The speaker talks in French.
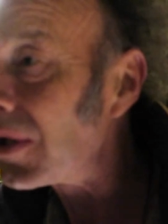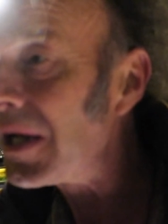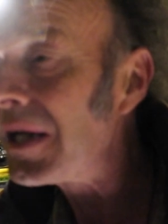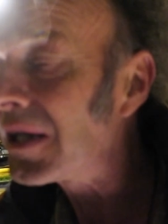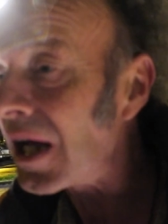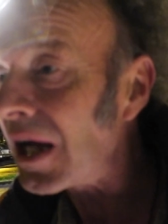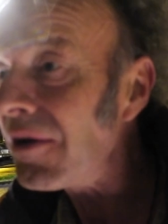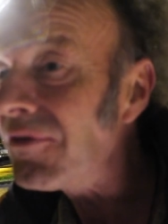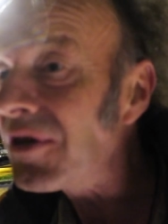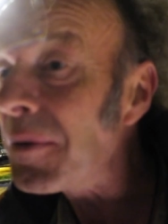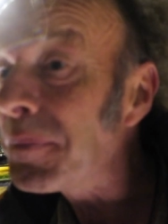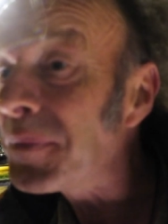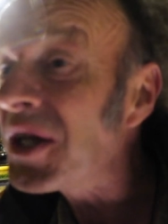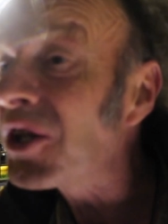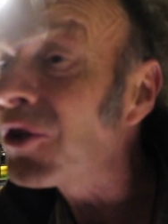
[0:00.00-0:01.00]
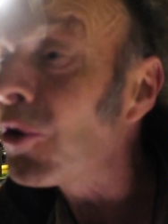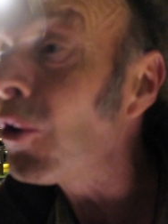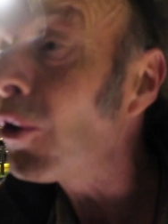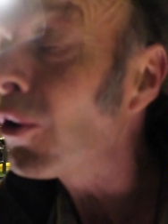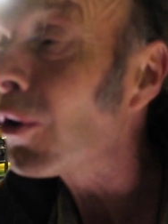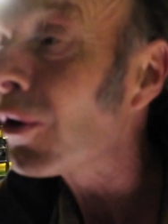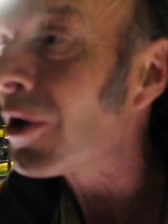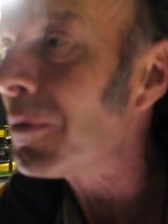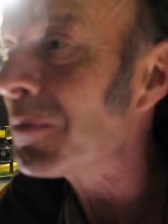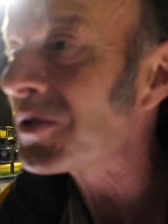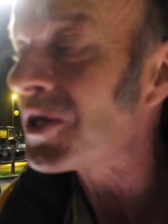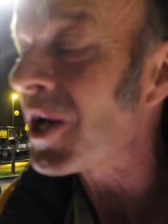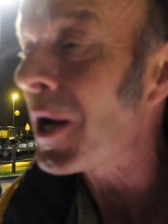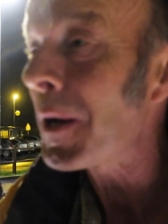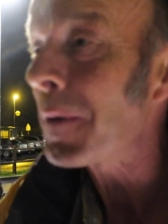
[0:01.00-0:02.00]
Il t'arrive des petits trucs comme
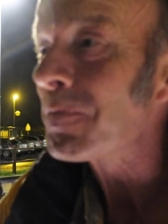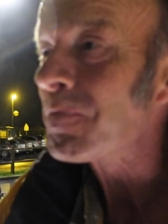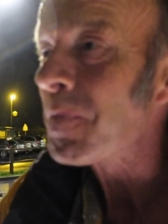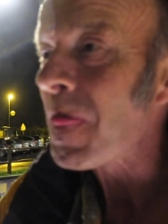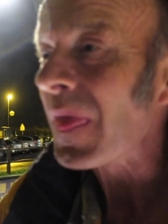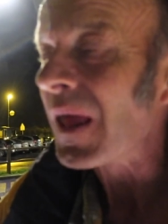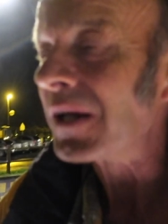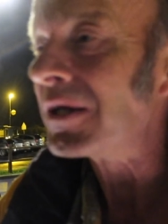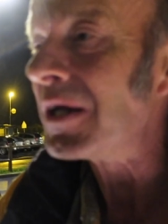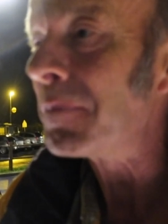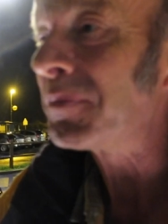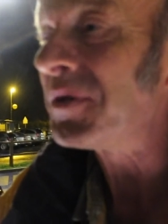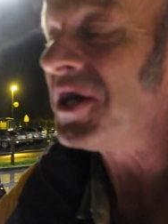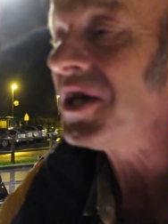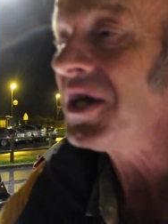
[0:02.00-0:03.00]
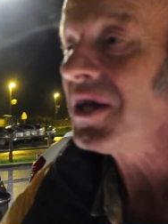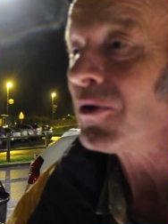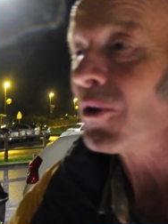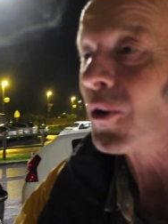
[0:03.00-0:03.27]
ça, des petits.